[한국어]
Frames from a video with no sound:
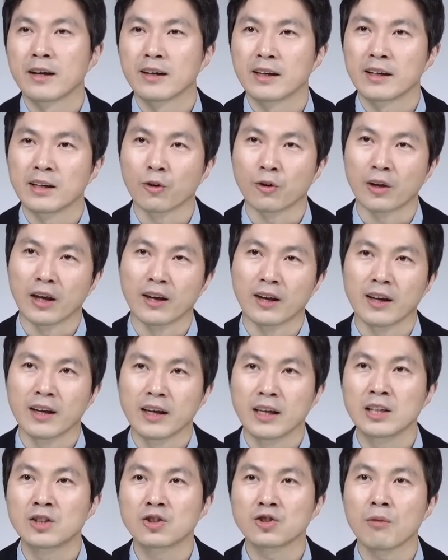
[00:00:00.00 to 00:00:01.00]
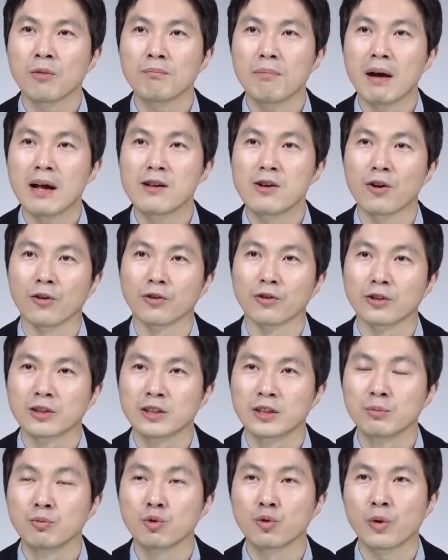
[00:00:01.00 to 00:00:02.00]
이렇게 이천팔 년
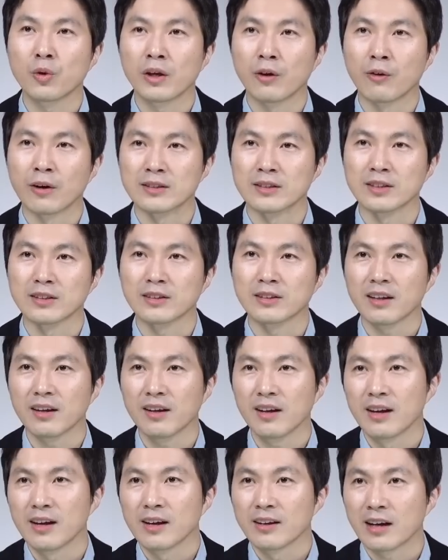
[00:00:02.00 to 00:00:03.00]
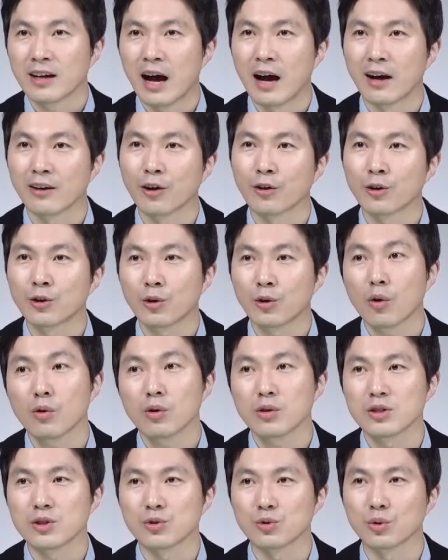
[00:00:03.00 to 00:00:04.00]
금융위기가 왔을 때 가격이
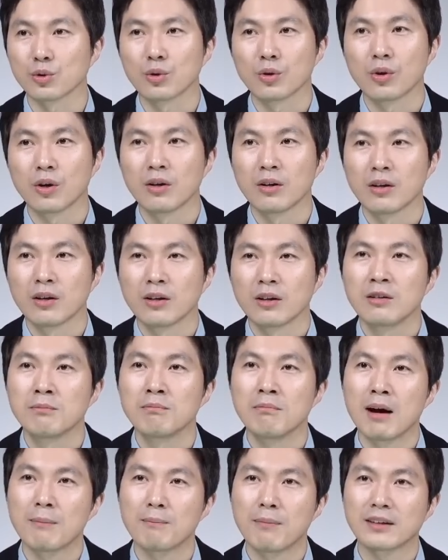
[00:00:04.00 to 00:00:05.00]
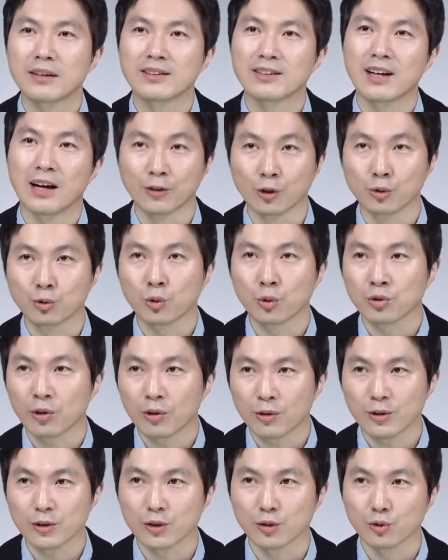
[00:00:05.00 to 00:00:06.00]
떨어지죠. 음마 아파트 가격도
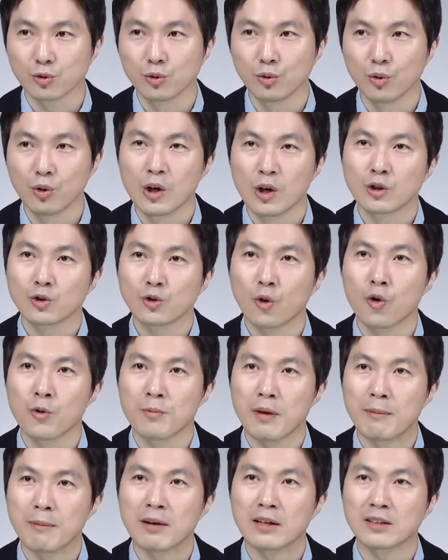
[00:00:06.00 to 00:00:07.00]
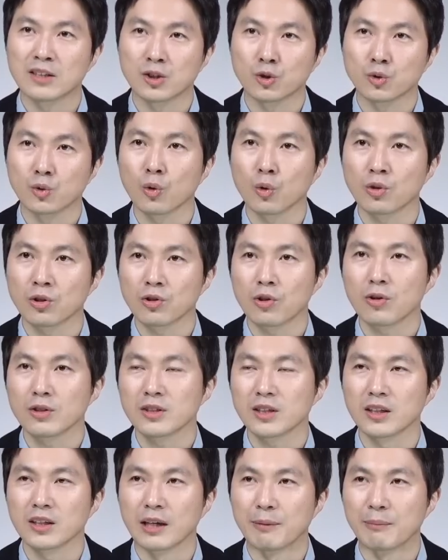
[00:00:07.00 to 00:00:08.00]
떨어지고 서울 매매 지수도
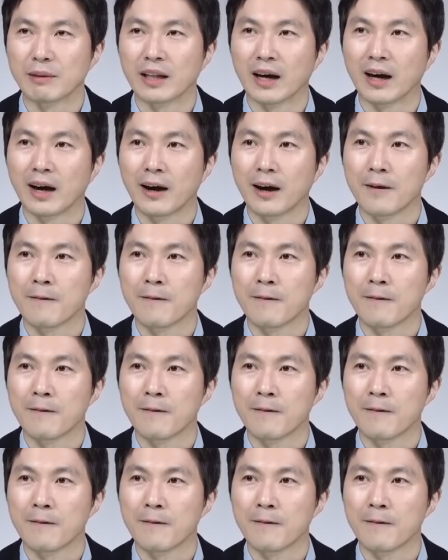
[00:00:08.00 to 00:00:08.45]
떨어지게 됩니다.